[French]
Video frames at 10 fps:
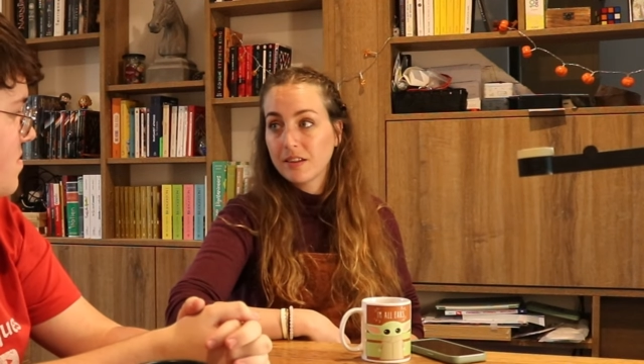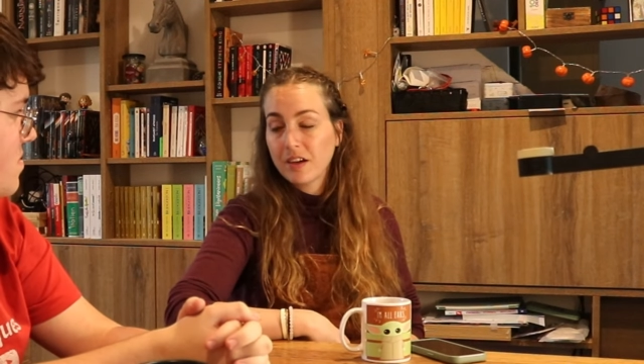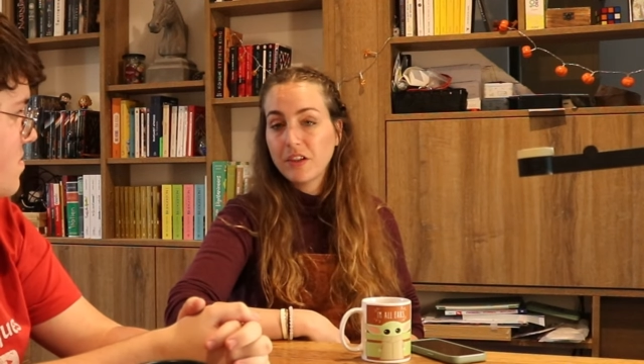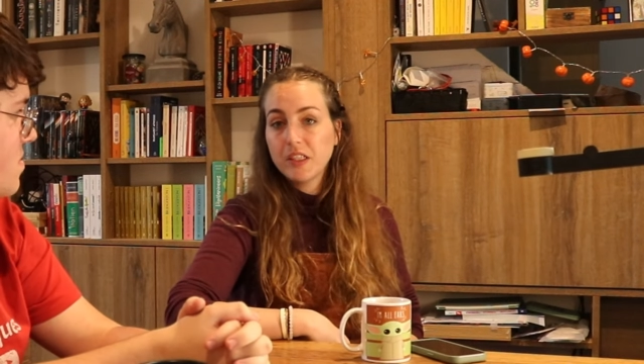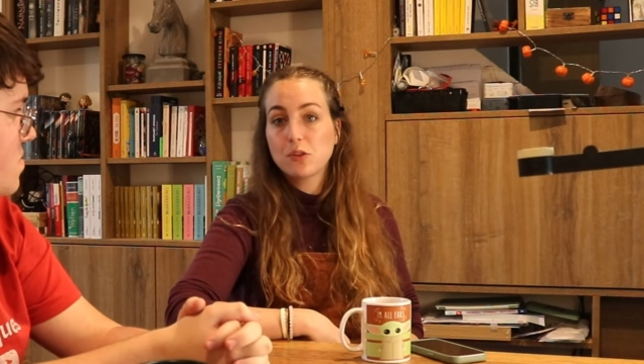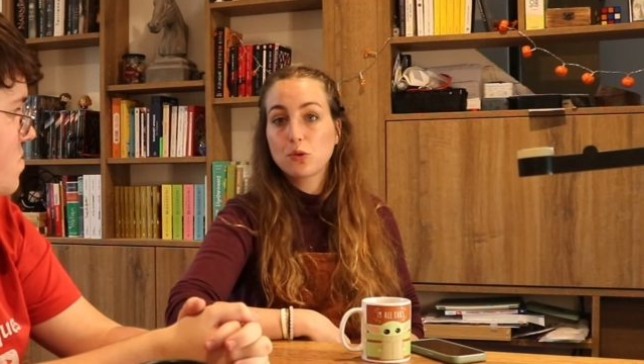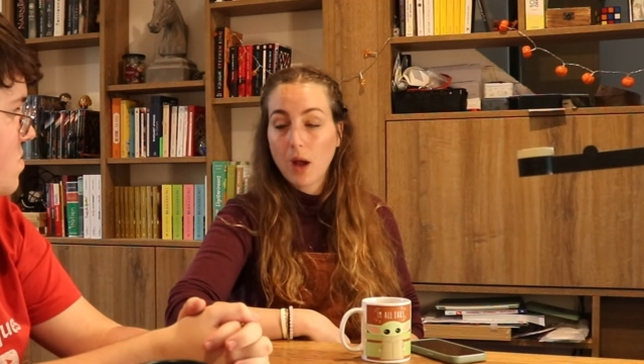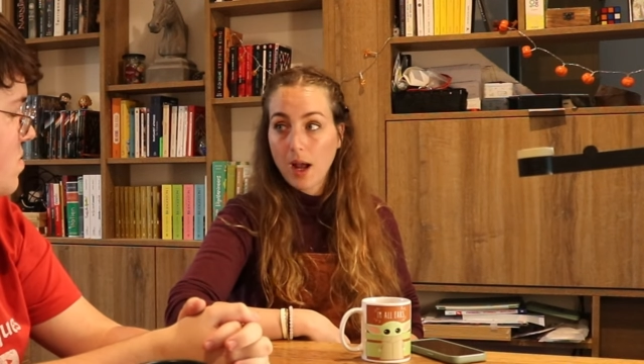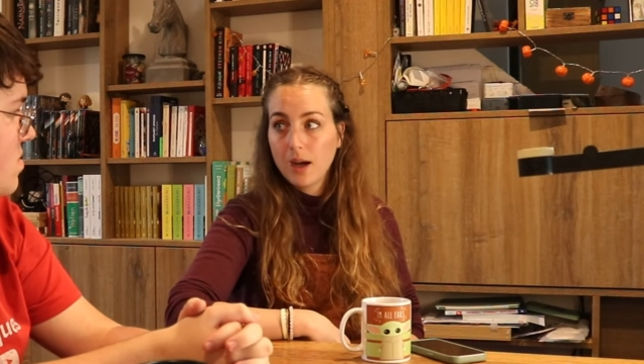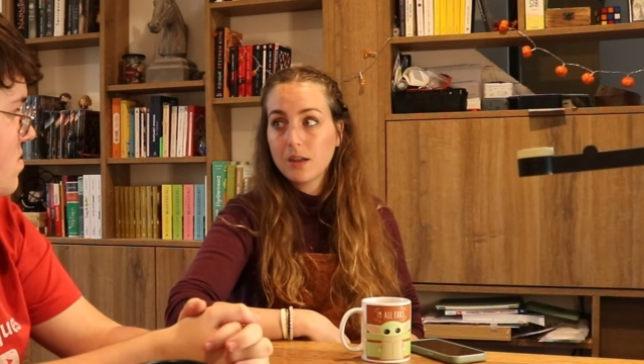à travailler
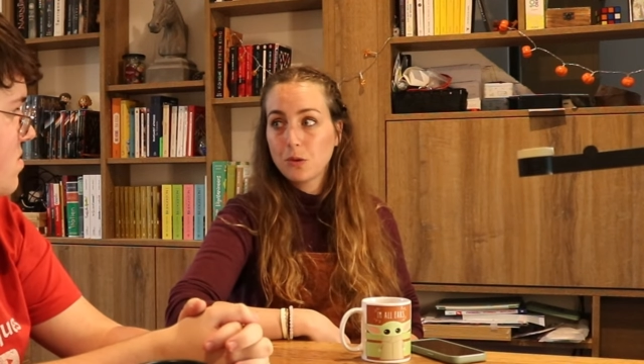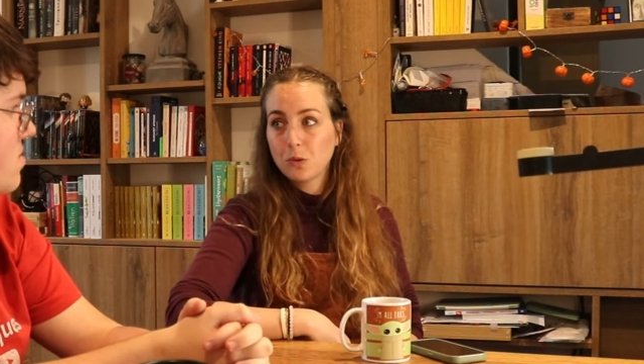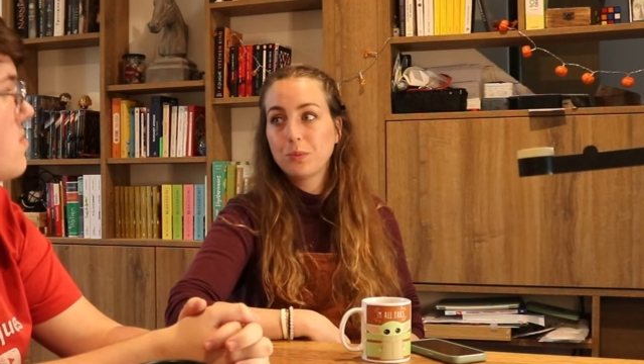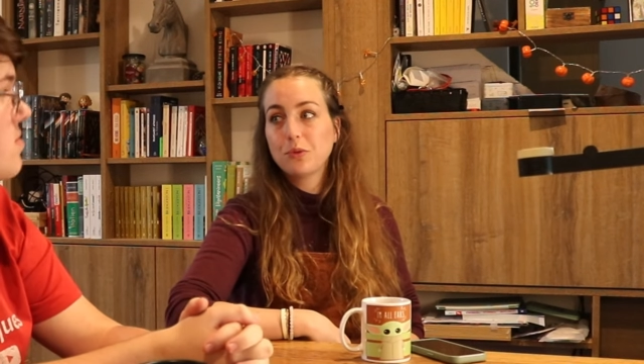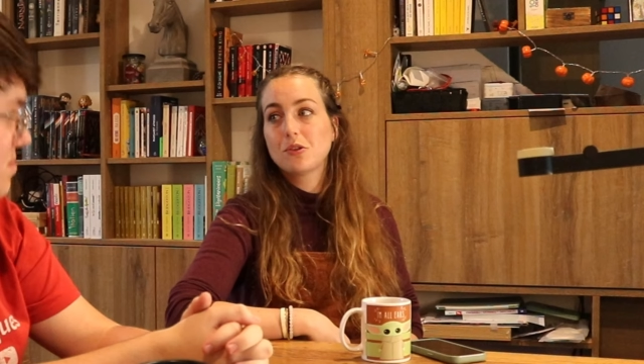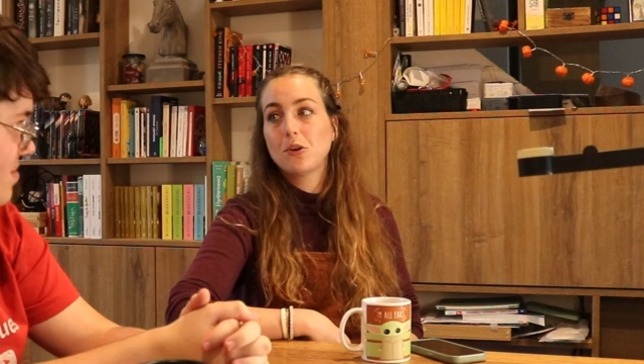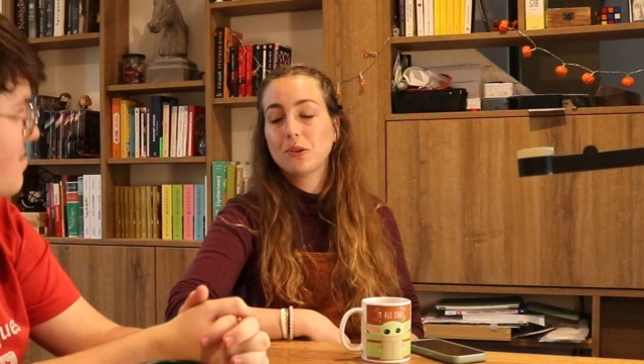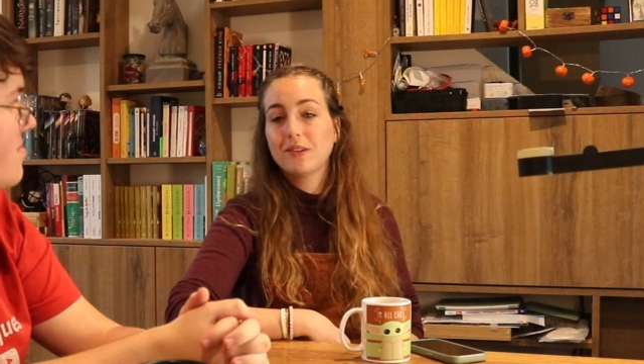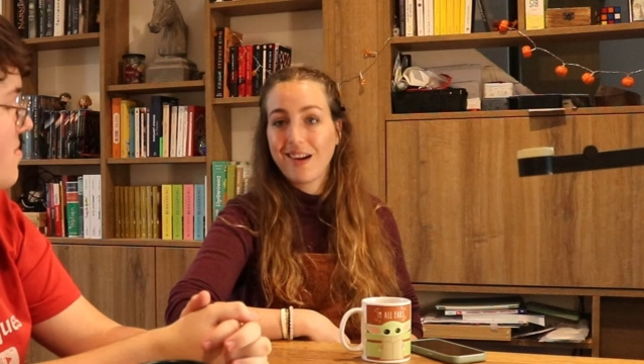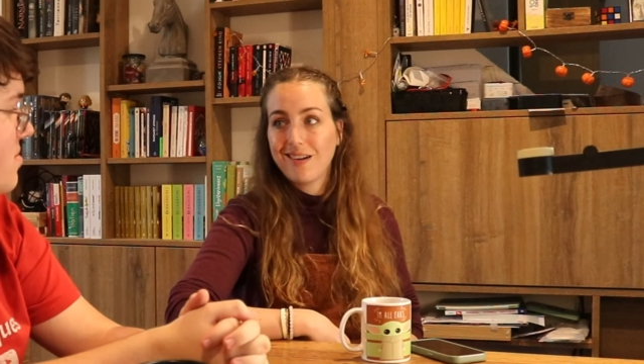sur un
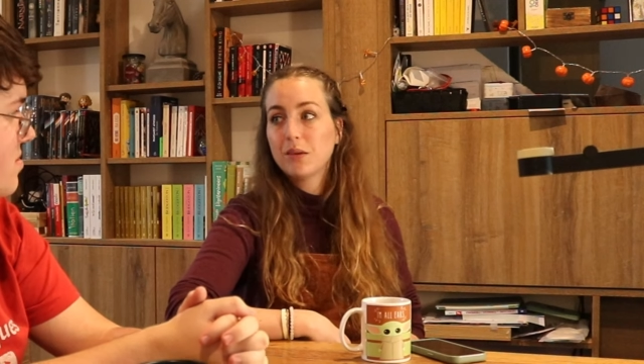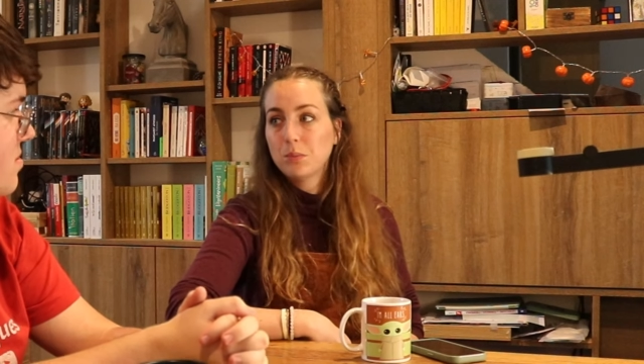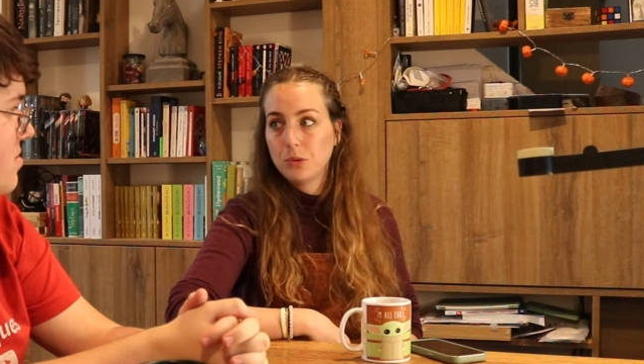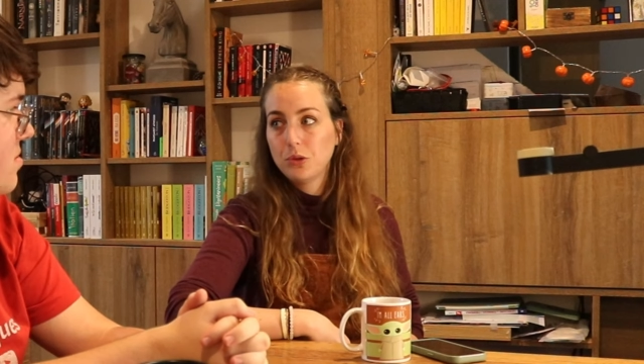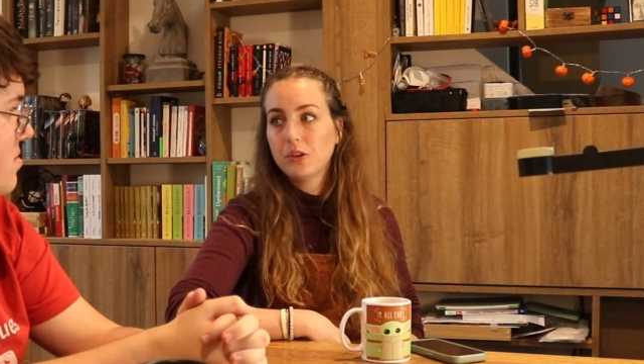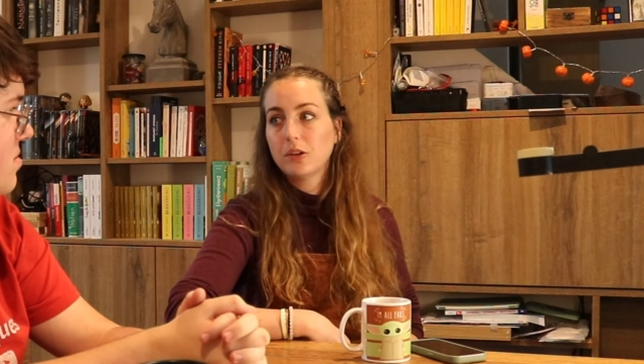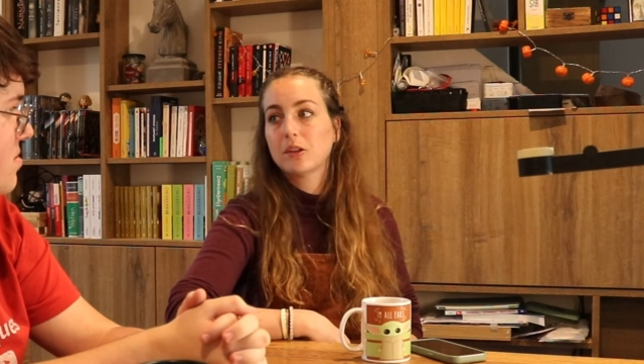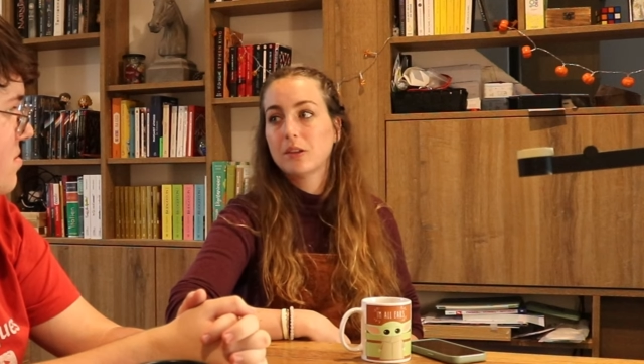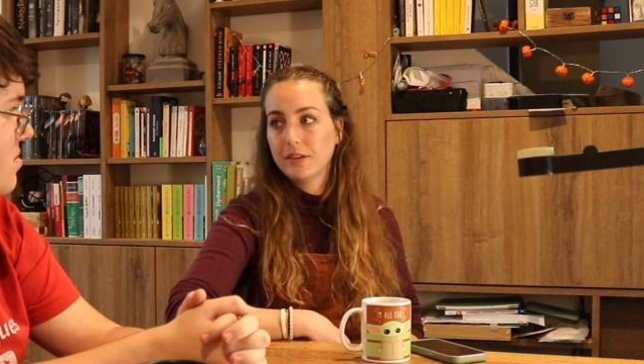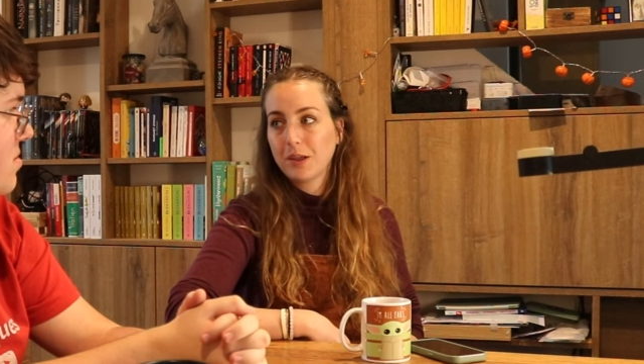composant d'un
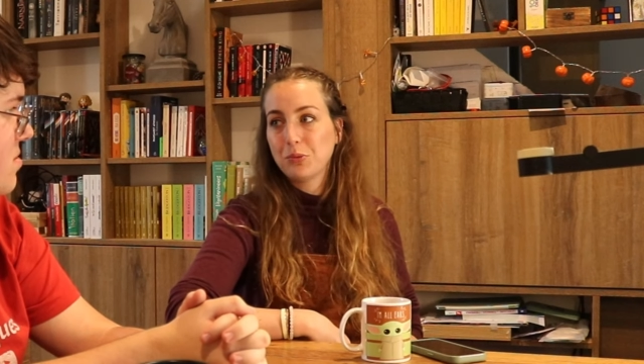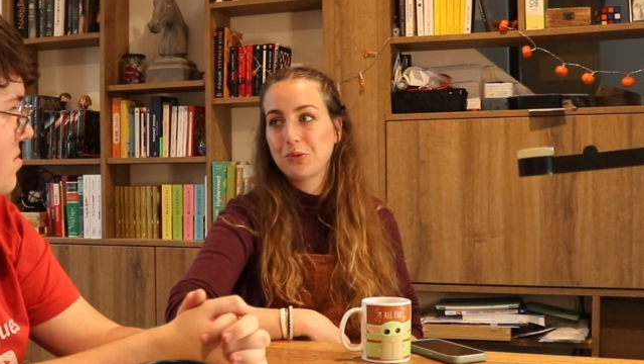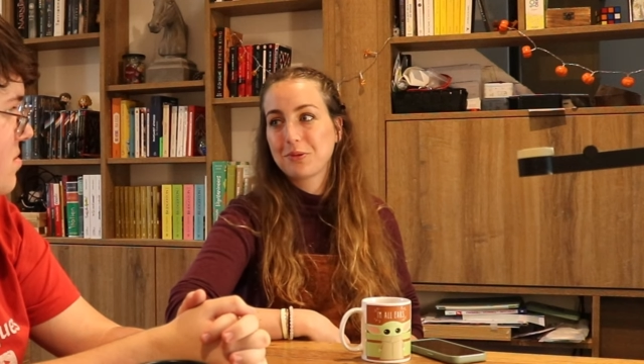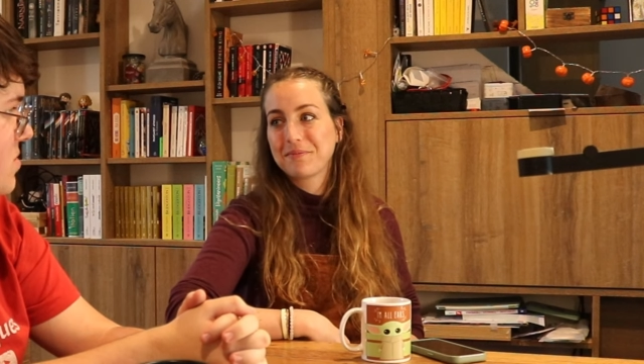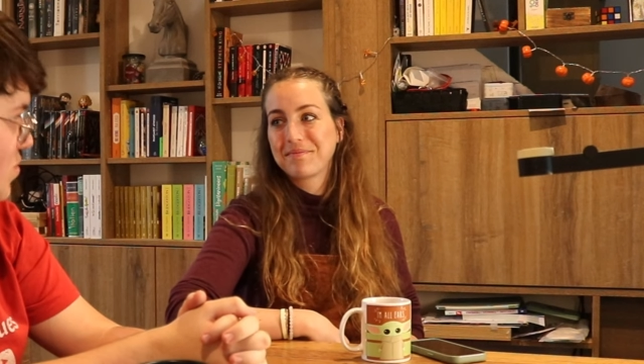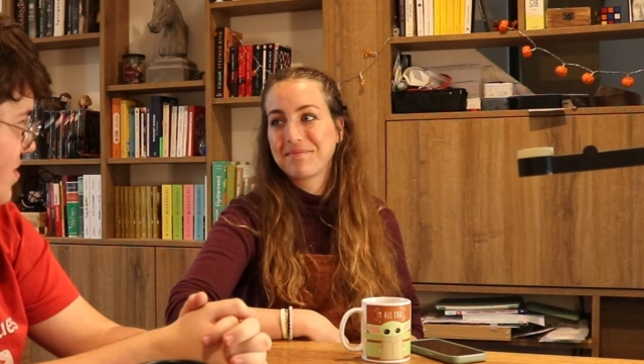moteur d'Airbus.